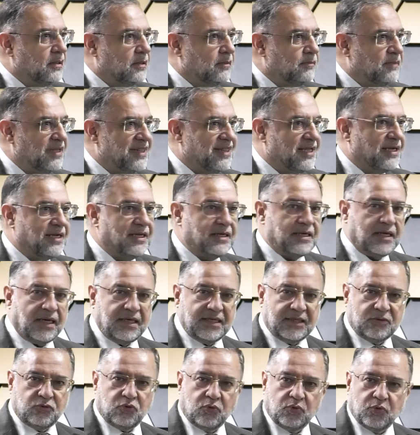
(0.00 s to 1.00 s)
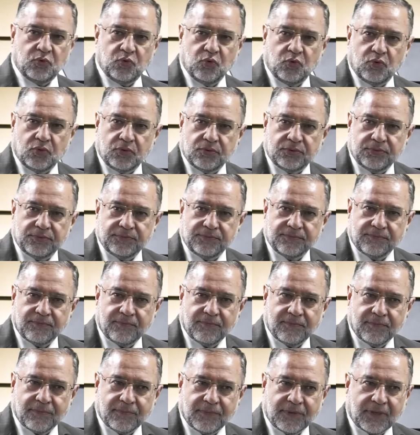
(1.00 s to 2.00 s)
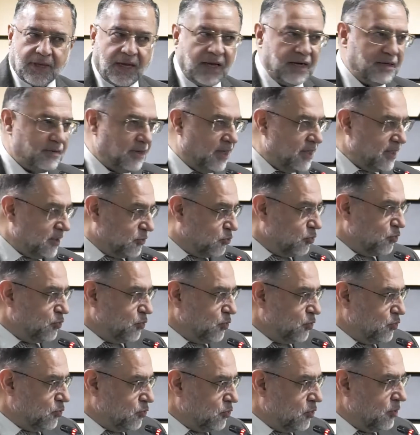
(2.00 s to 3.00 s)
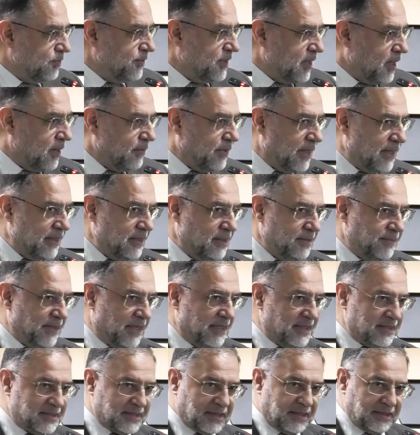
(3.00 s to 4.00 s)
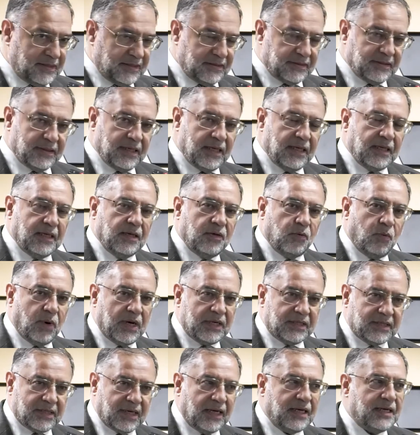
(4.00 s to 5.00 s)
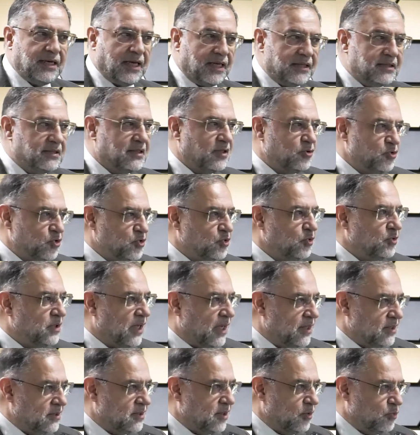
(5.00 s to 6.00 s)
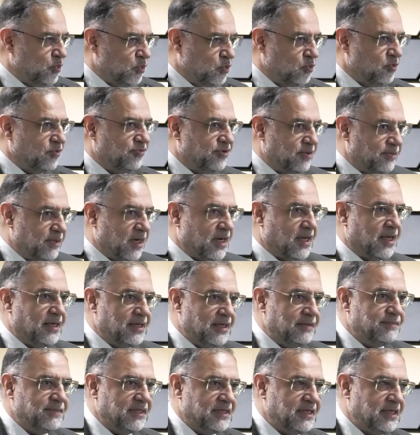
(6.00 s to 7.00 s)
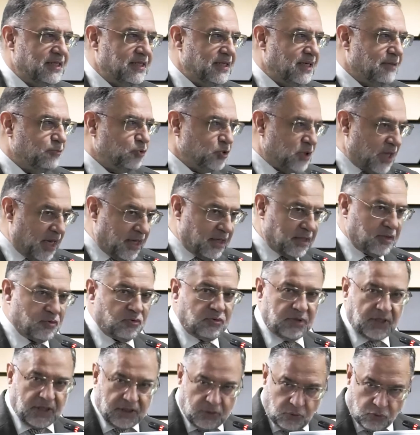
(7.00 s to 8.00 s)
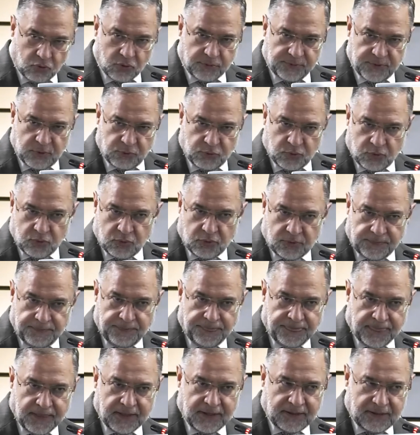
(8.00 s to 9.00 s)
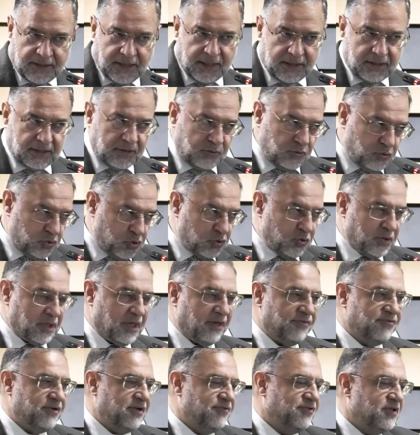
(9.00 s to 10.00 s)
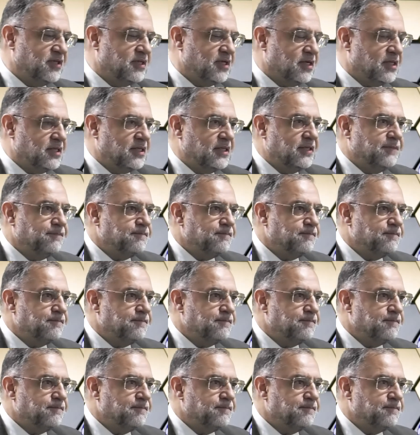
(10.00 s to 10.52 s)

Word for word: مثلا آية الوضوء آية الوضوء من أوائل ما نزل وإن كان حتى نزول آية الوضوء في المرحلة المدنية متأخر عن حكم الوضوء لأنه شرع في الفترة